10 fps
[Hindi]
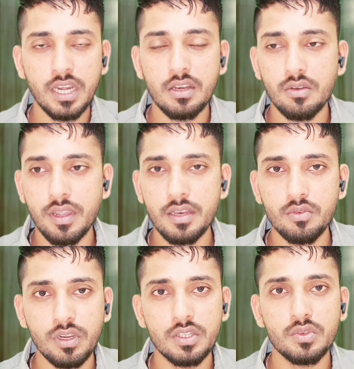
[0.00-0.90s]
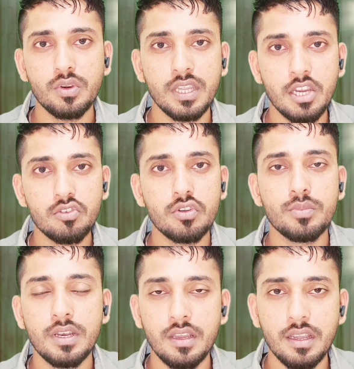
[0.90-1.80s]
सारे लोग हैं नौकरी छोड़ के यूट्यूब
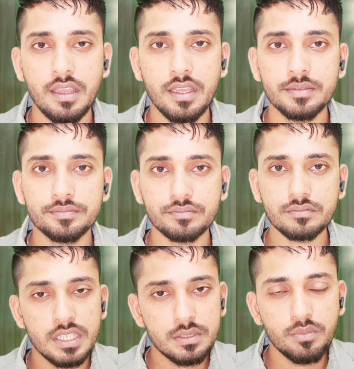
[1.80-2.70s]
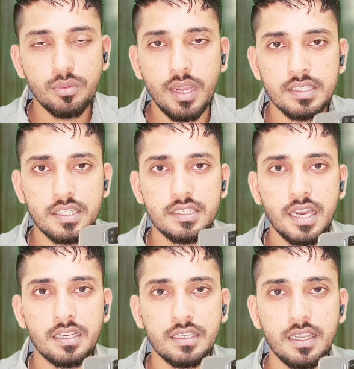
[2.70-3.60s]
में लगे हैं इस मोबाइल से
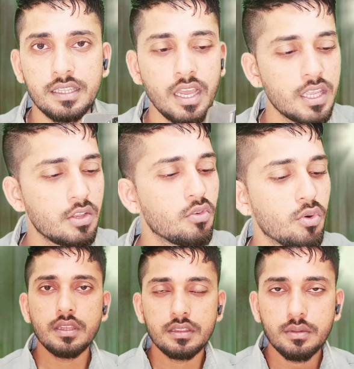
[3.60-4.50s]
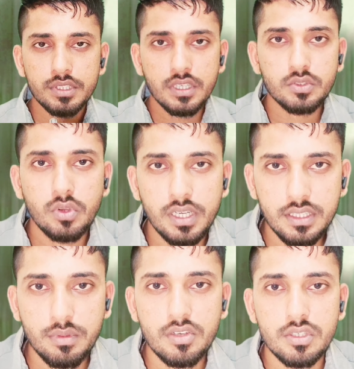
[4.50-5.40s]
स्टार्ट किया था ये नमस्कार
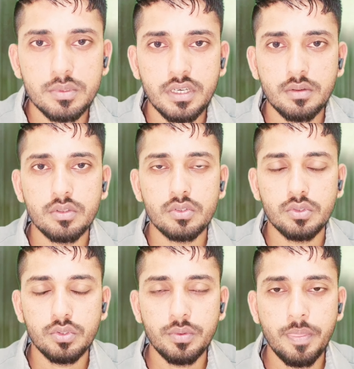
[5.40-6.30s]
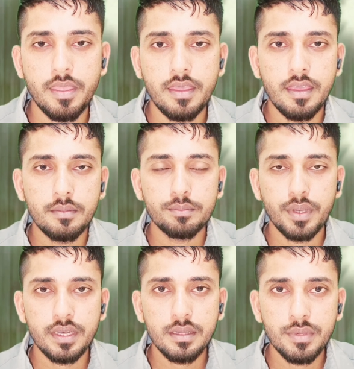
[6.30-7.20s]
स्वागत है हमारे यूट्यूब चैनल में दोस्तों
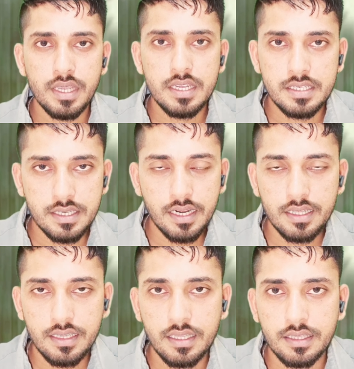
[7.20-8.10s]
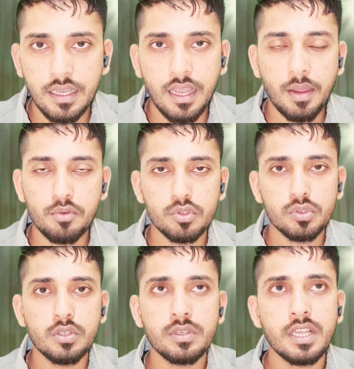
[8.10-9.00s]
पहले मैं स्टार्ट किया था आप लोग
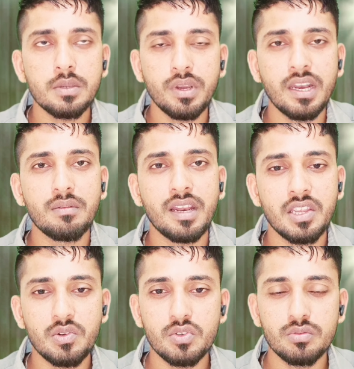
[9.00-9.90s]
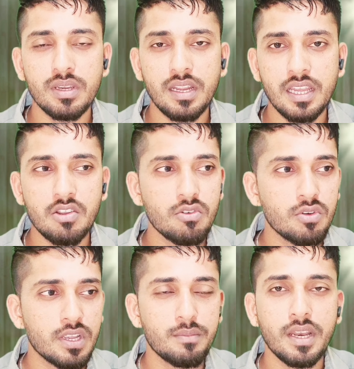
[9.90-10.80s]
सोचे होंगे कि बड़ा बड़ा यूट्यूबर है वो
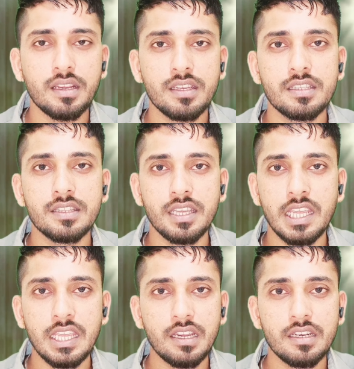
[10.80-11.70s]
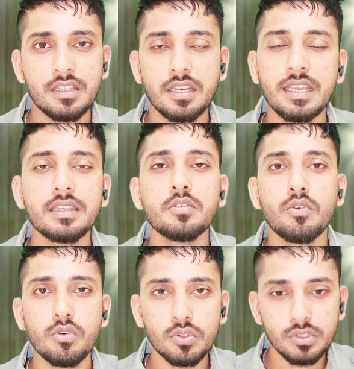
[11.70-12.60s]
कैमरा खरीदते हैं ये खरीदते हैं लेकिन
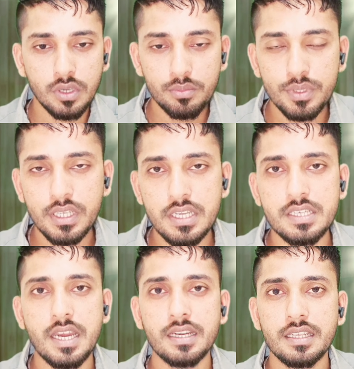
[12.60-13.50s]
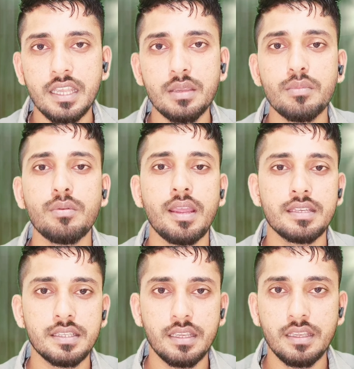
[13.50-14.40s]
वो लोग सब भी स्टार्ट किए हैं मोबाइल
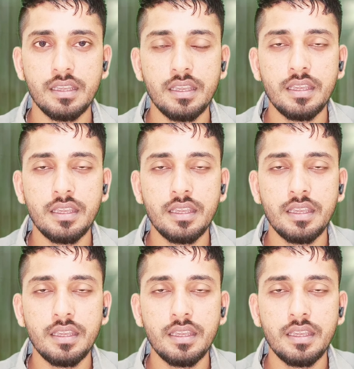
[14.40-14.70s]
से